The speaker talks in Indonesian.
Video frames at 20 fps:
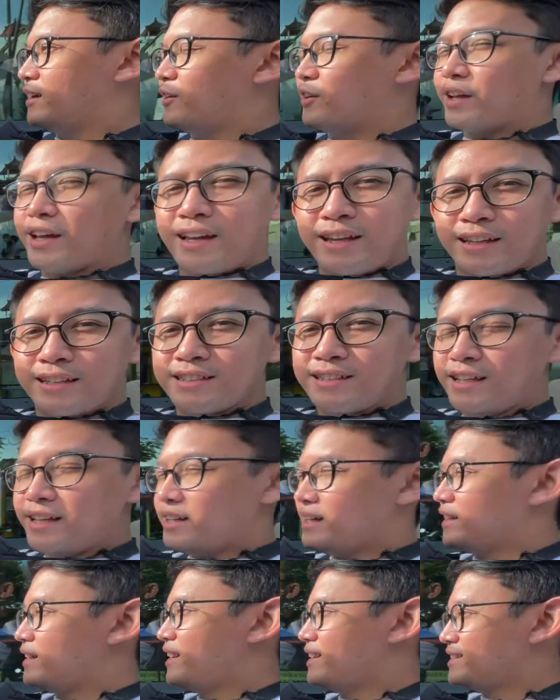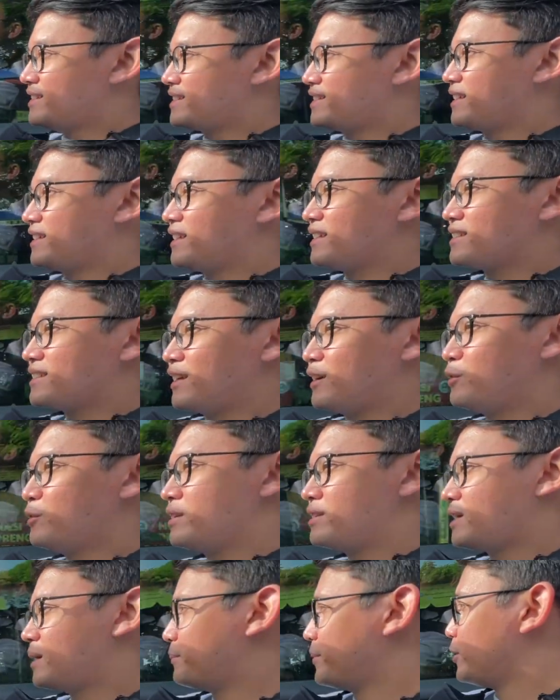Oke, okay, jadi ini guys, kita sekarang udah
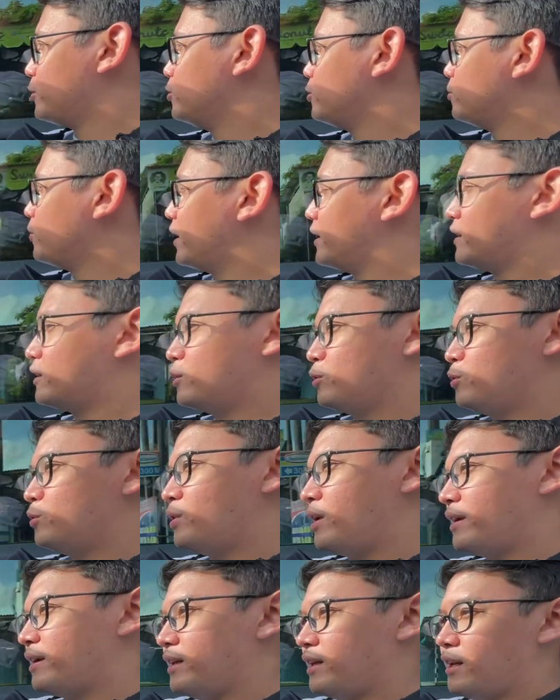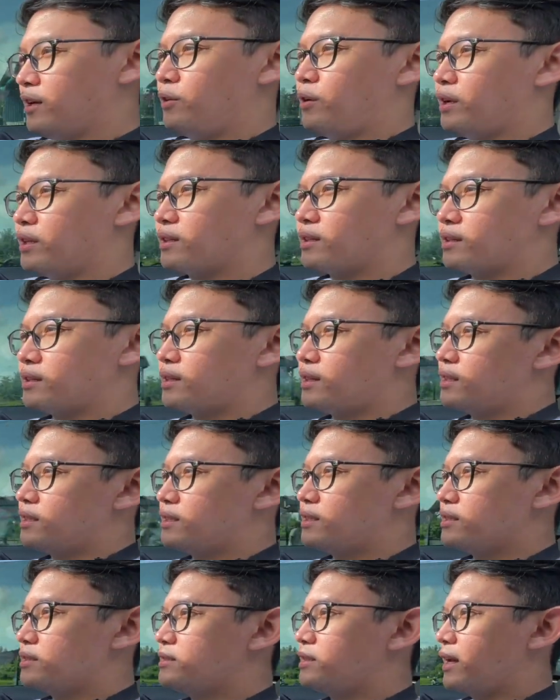sampai waktu lagi lewat
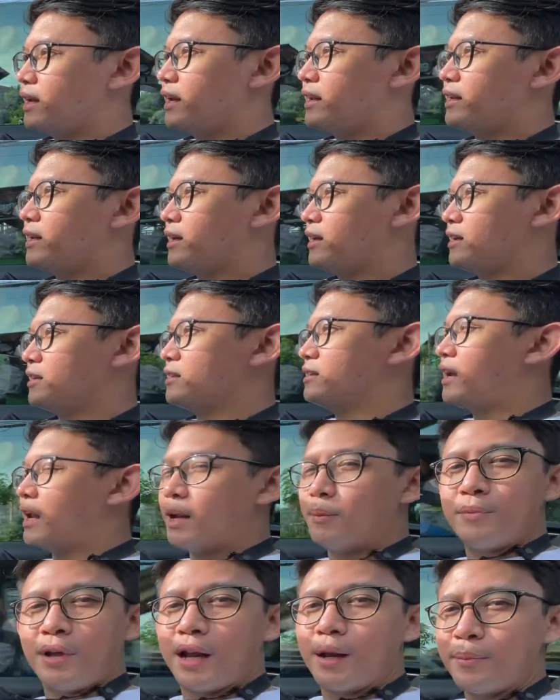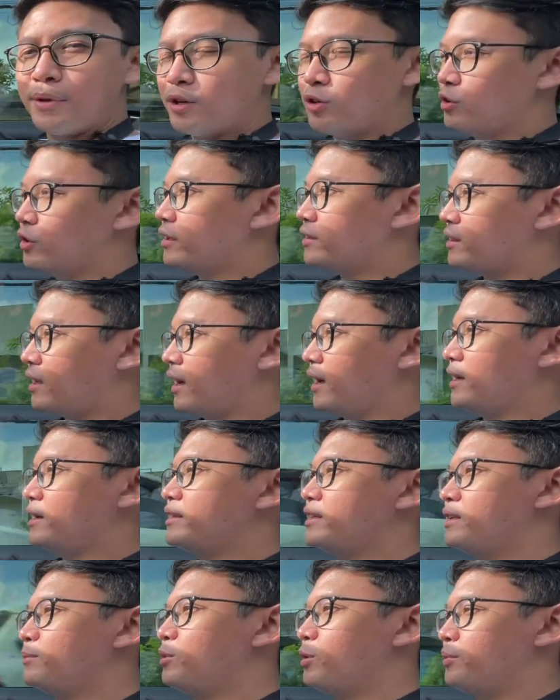uh, jalan yang dalam-dalamnya dulu yang tengah,
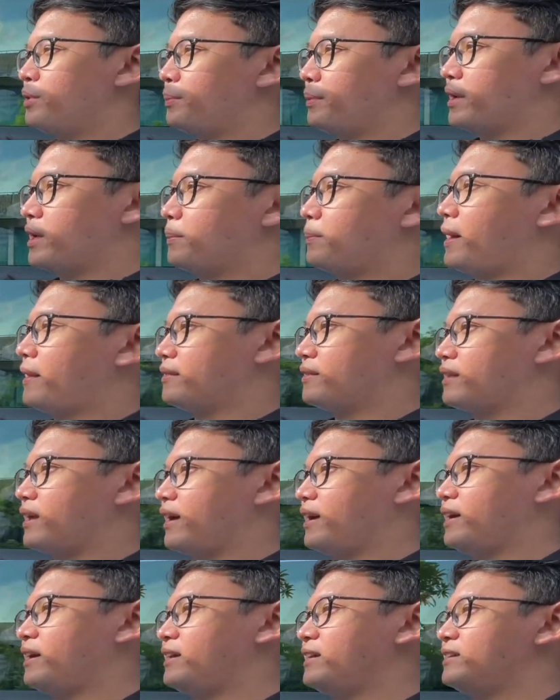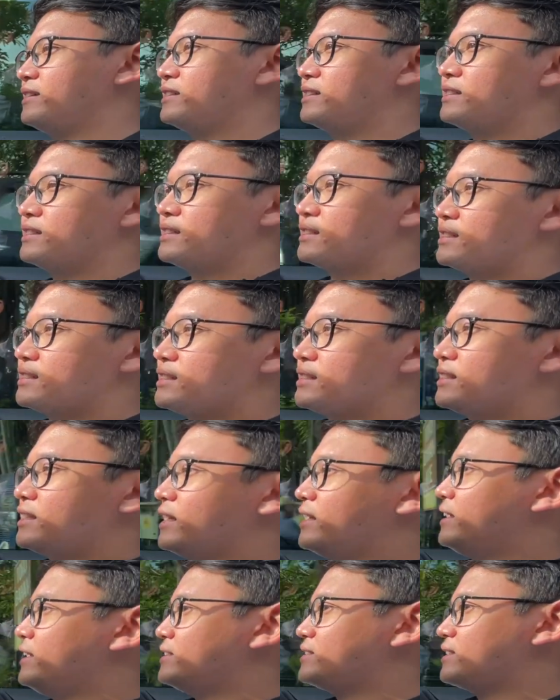jadi belum di pinggir pantai.
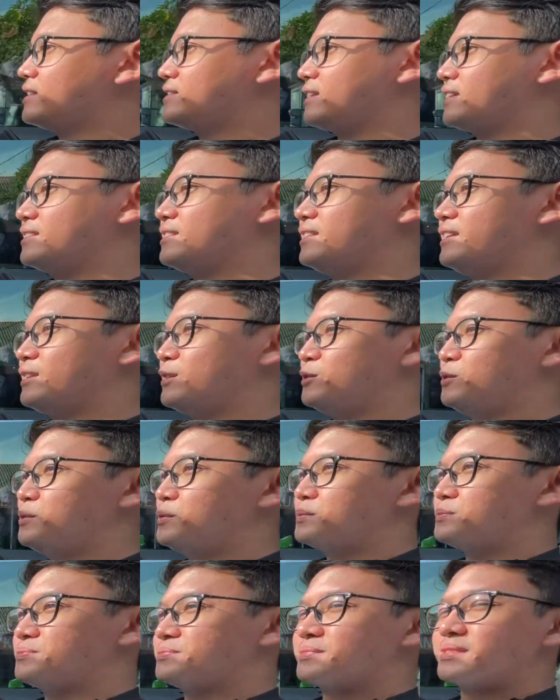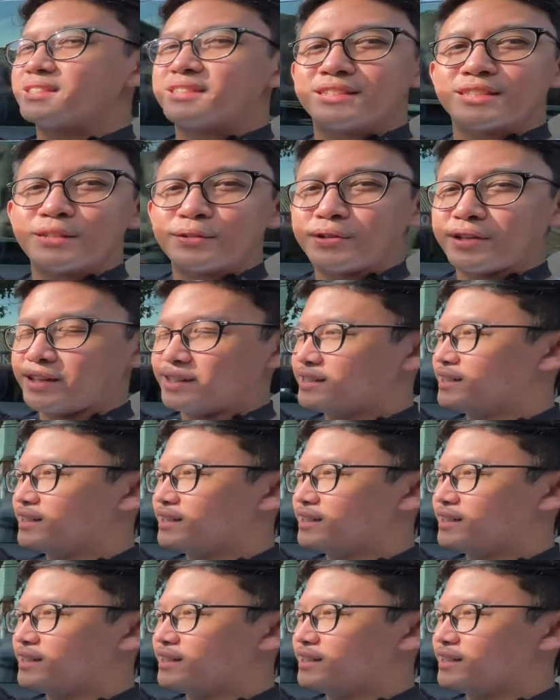Ini sensasinya tuh seru ya.